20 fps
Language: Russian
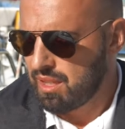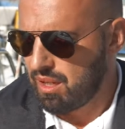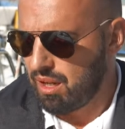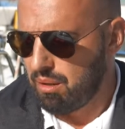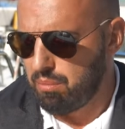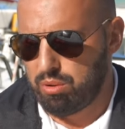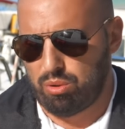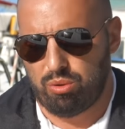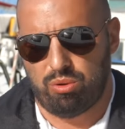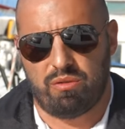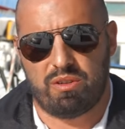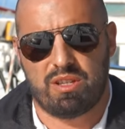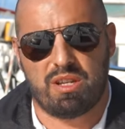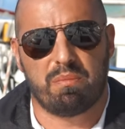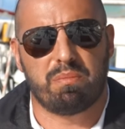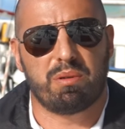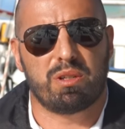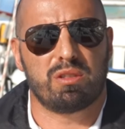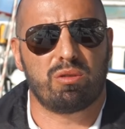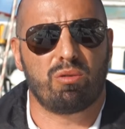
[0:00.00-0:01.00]

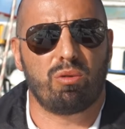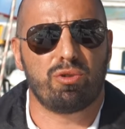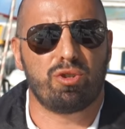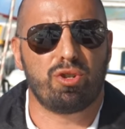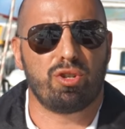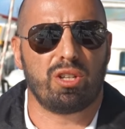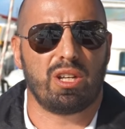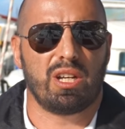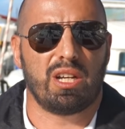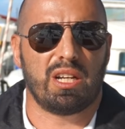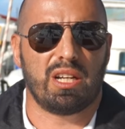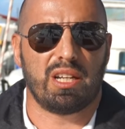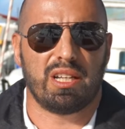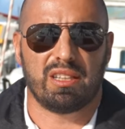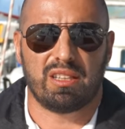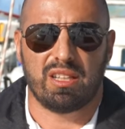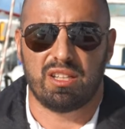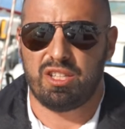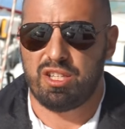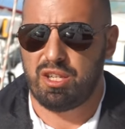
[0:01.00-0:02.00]
оборудование просрочено,
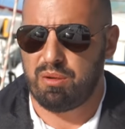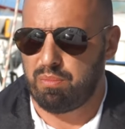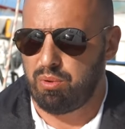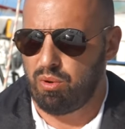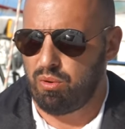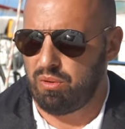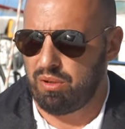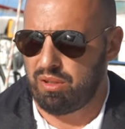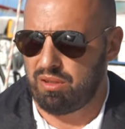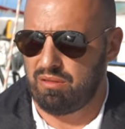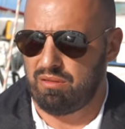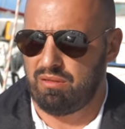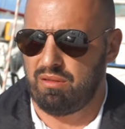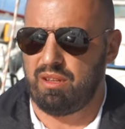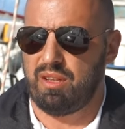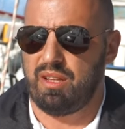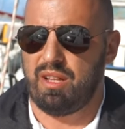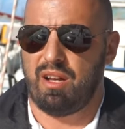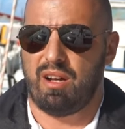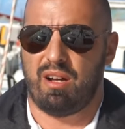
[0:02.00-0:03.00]
это не повод
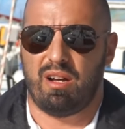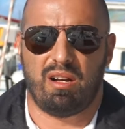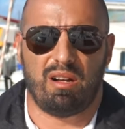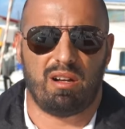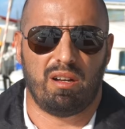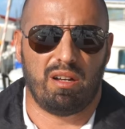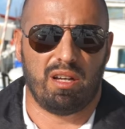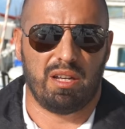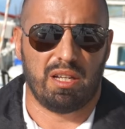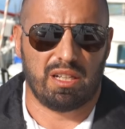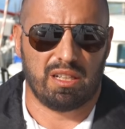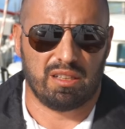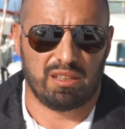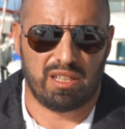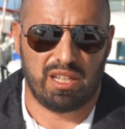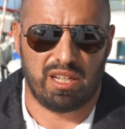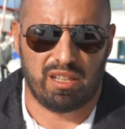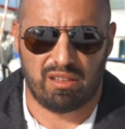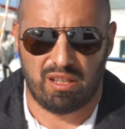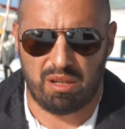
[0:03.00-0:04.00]
для
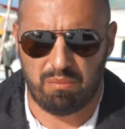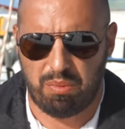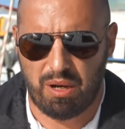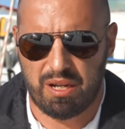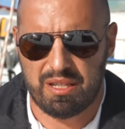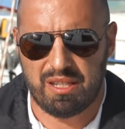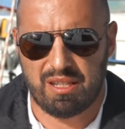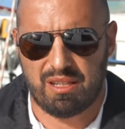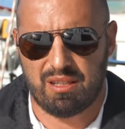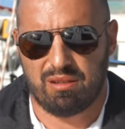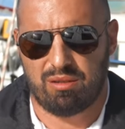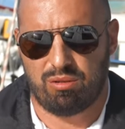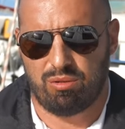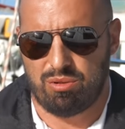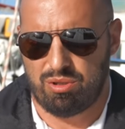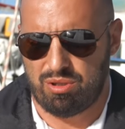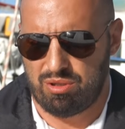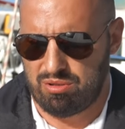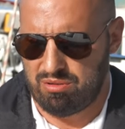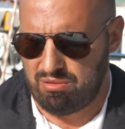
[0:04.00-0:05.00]
конкретной паники, то
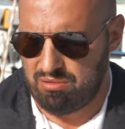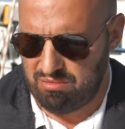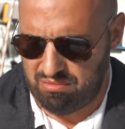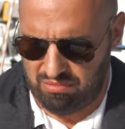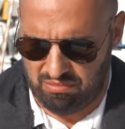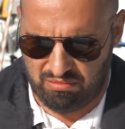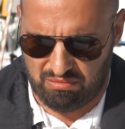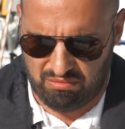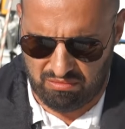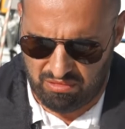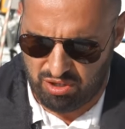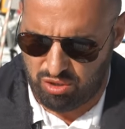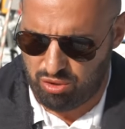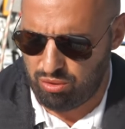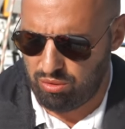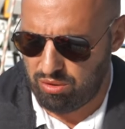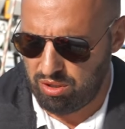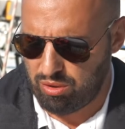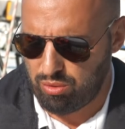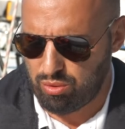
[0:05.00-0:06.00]
есть
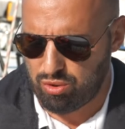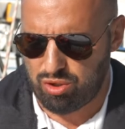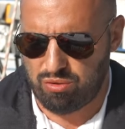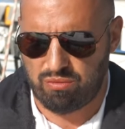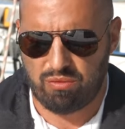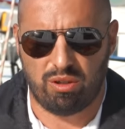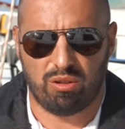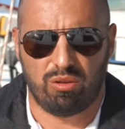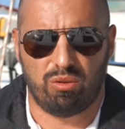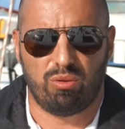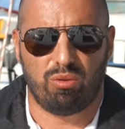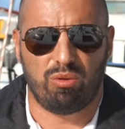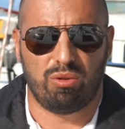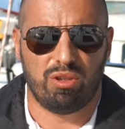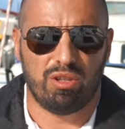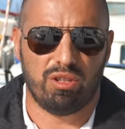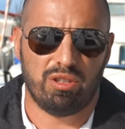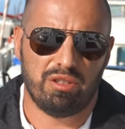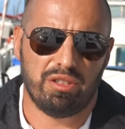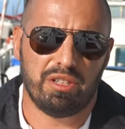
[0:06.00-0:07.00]
ничего хорошего, но
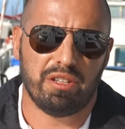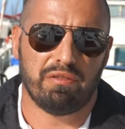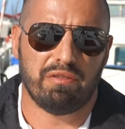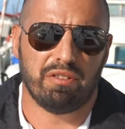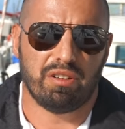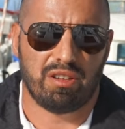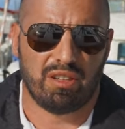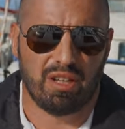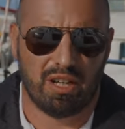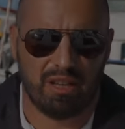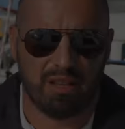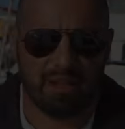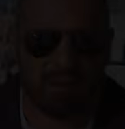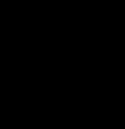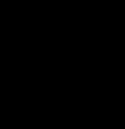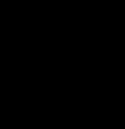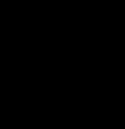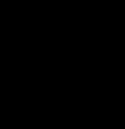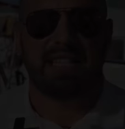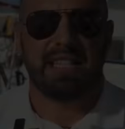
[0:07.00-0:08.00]
и не фатально.
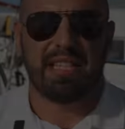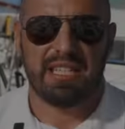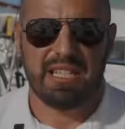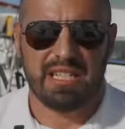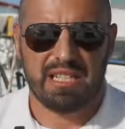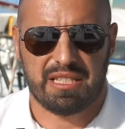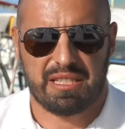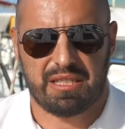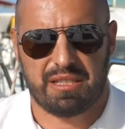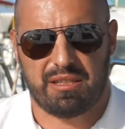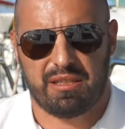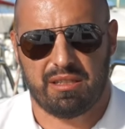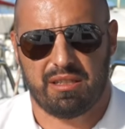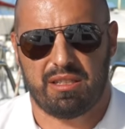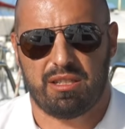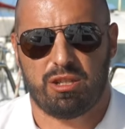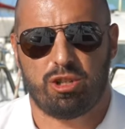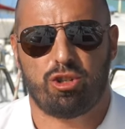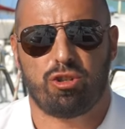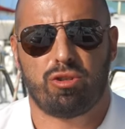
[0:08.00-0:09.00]
Есть
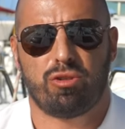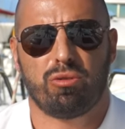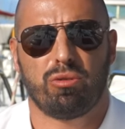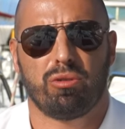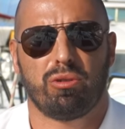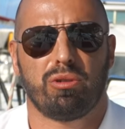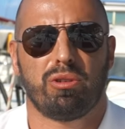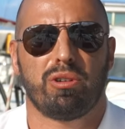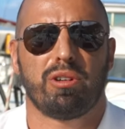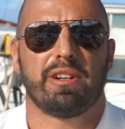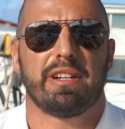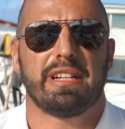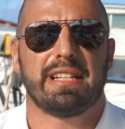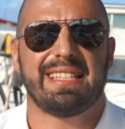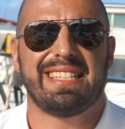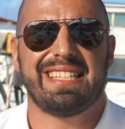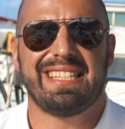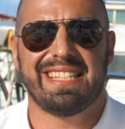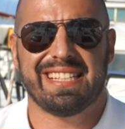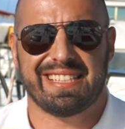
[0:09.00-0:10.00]
еще
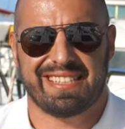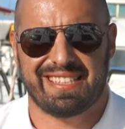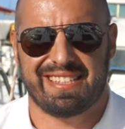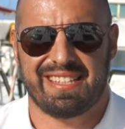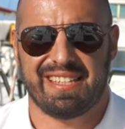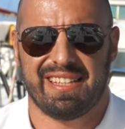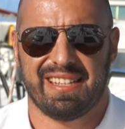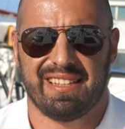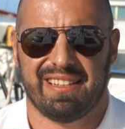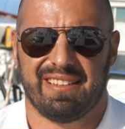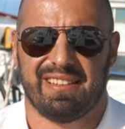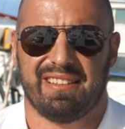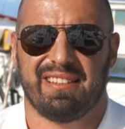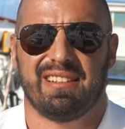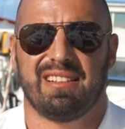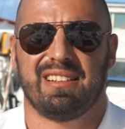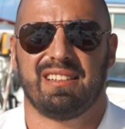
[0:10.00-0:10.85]
детские